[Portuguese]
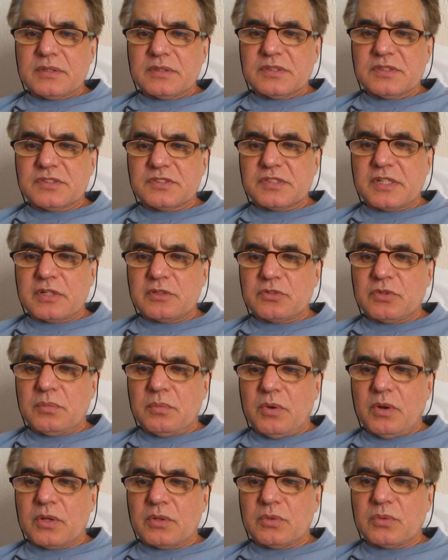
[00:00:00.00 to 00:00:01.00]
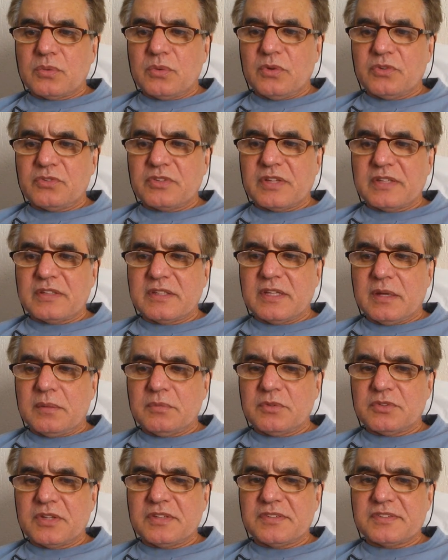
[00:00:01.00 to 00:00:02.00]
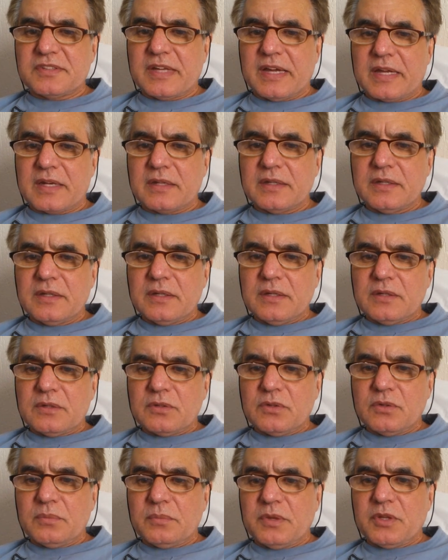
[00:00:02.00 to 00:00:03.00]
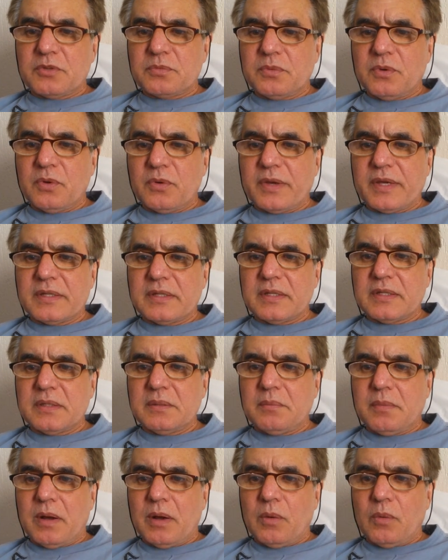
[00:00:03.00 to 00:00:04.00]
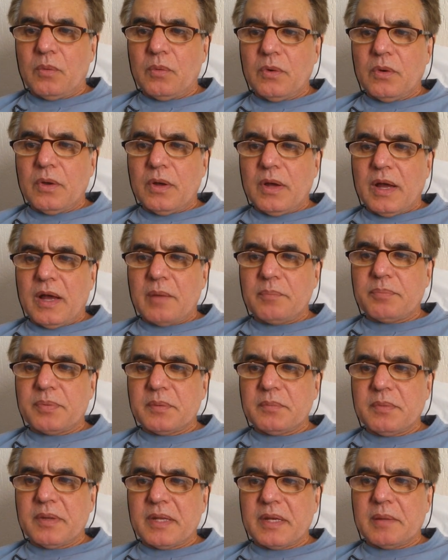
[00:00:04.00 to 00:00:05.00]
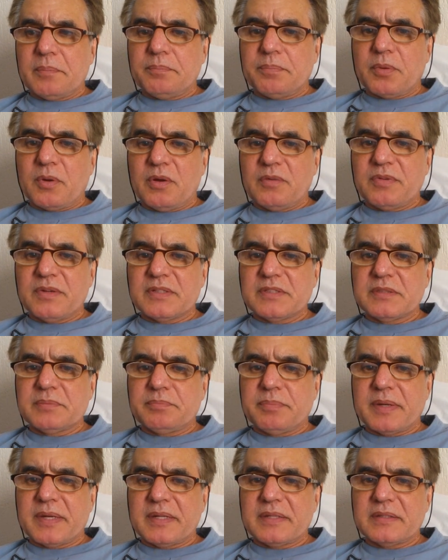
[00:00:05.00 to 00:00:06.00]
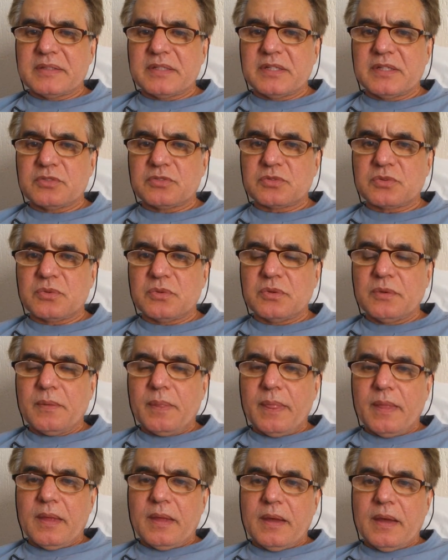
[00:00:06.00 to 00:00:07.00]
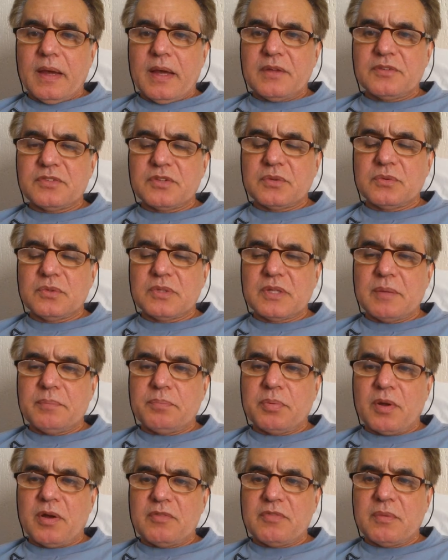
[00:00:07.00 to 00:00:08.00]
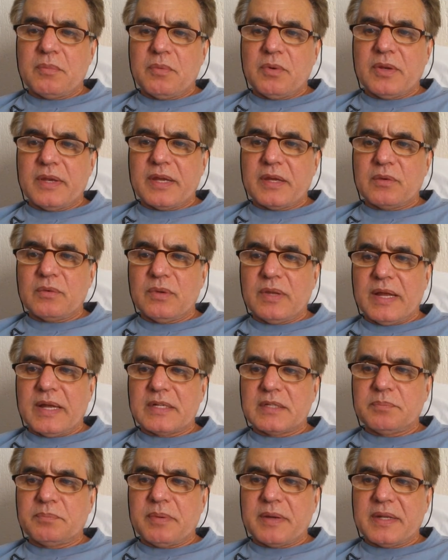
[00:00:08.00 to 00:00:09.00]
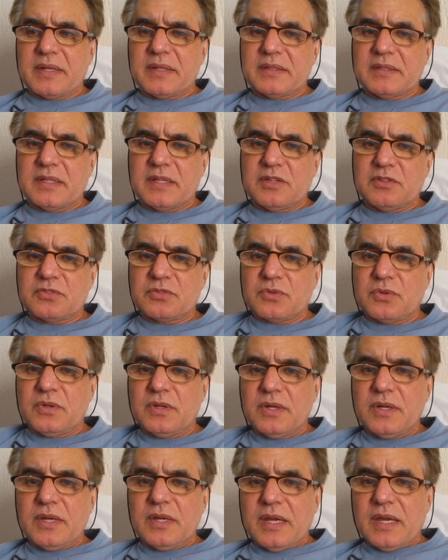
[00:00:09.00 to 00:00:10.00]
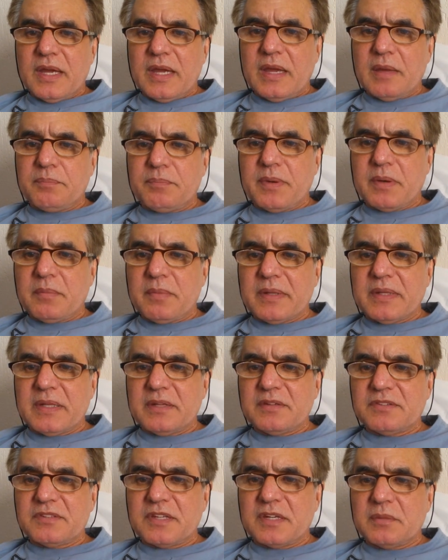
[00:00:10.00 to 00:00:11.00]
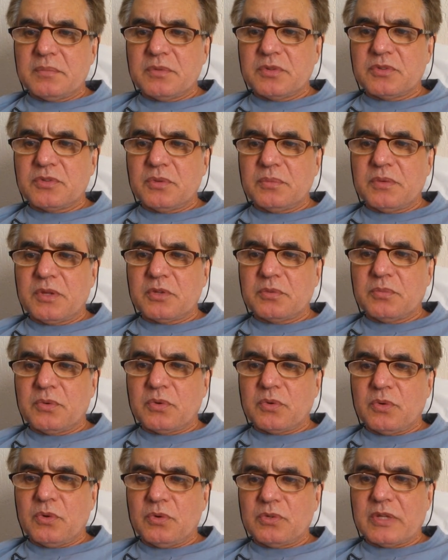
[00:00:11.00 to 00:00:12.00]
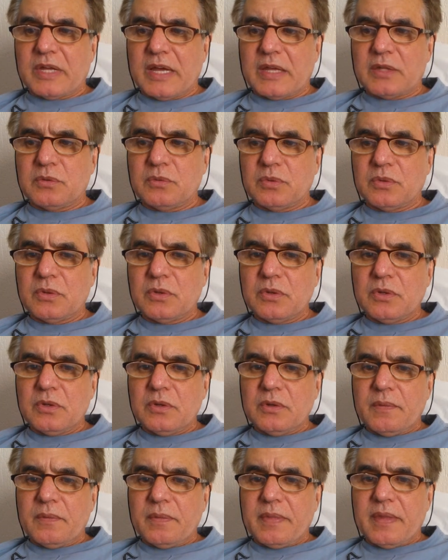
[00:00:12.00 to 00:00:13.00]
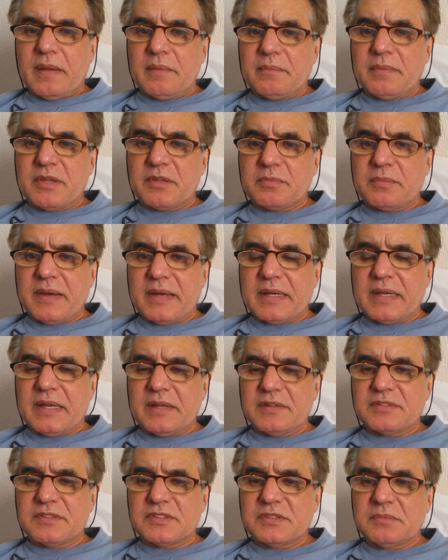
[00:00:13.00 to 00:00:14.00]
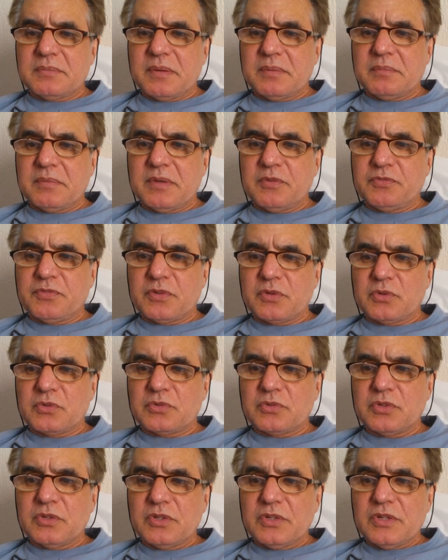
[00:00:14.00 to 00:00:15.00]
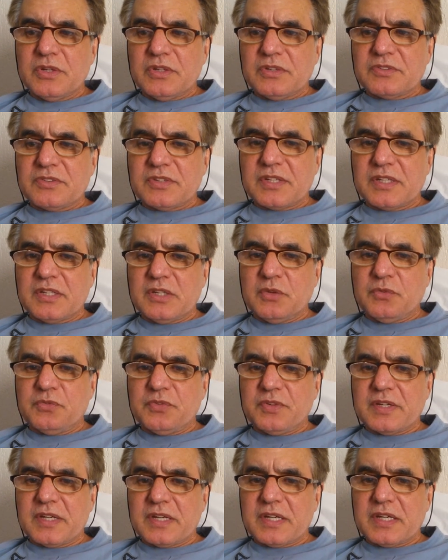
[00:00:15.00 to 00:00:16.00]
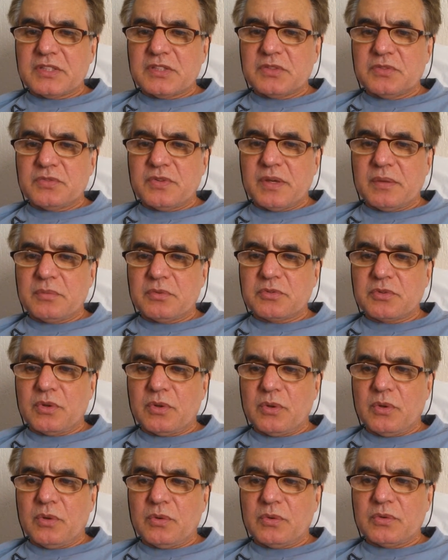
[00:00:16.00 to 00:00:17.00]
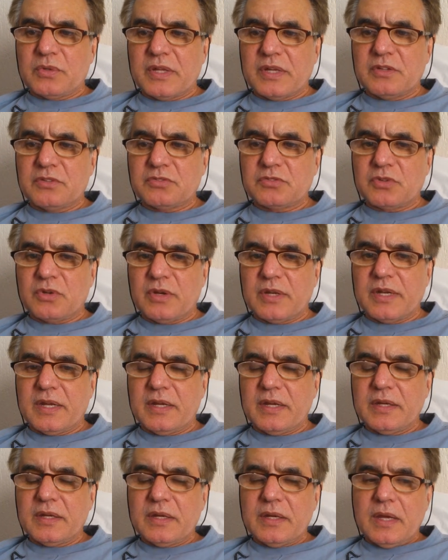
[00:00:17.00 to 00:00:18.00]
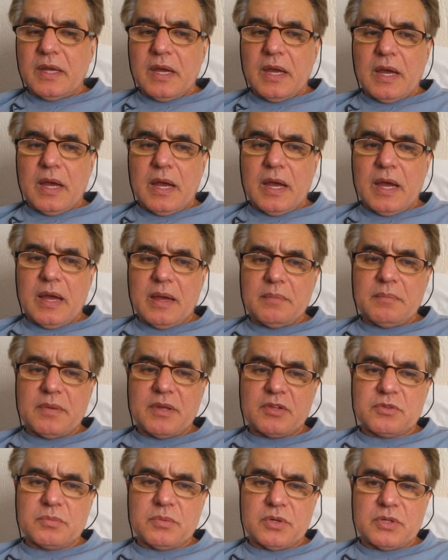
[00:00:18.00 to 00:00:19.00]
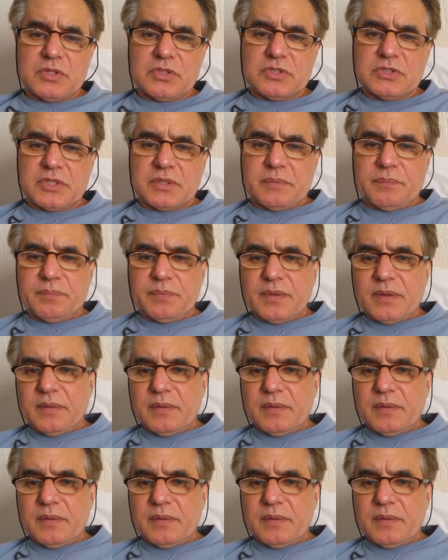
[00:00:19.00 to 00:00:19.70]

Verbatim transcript: De certo modo, constatamos estar no mesmo reino animal, a primeira prova de parentesco. A segunda prova molecular de parentesco é permanecermos no mesmo condado, na mesma classe de mamíferos. Significa que tivemos ao longo da história a mesma origem.